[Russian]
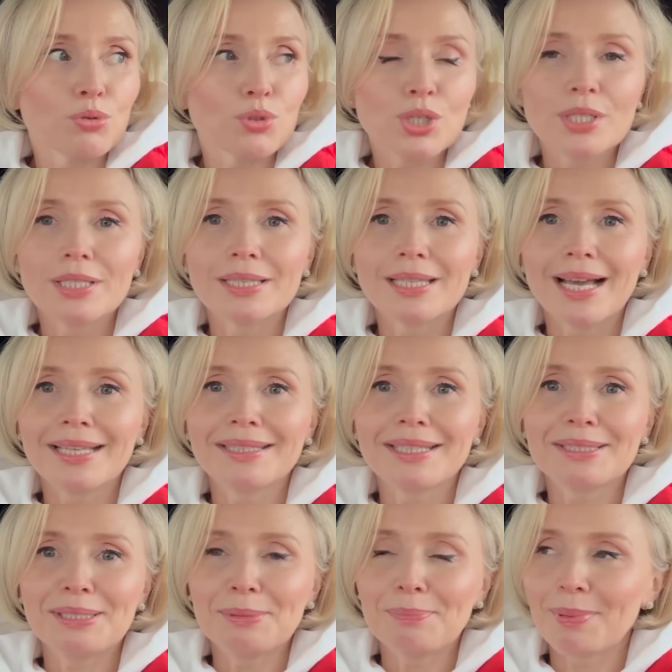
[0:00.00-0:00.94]
уже не
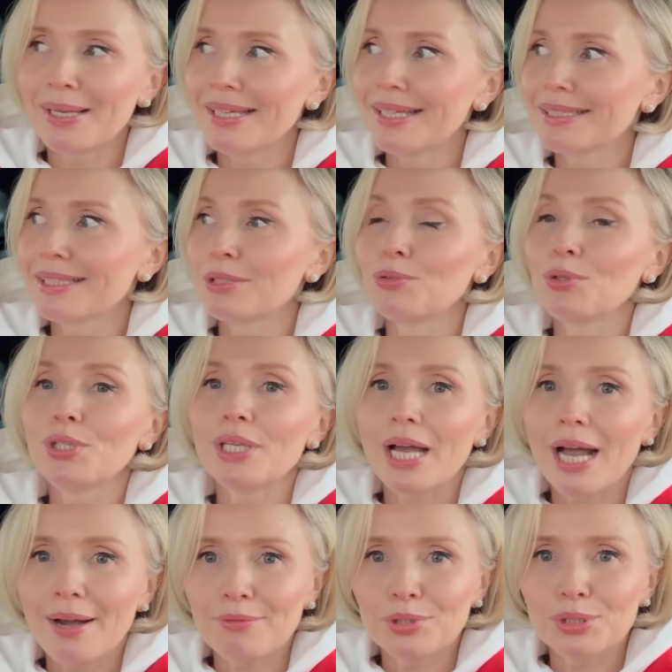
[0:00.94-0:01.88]
надо, типа это, но
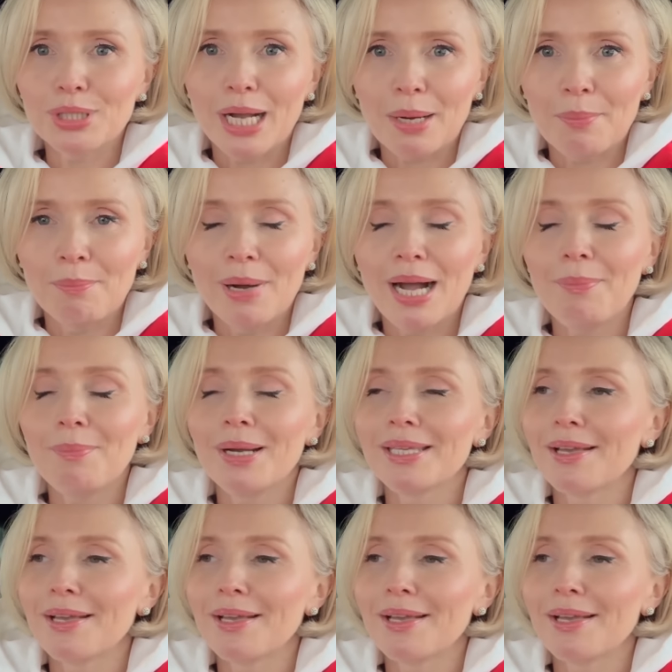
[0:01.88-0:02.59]
я вот как мама,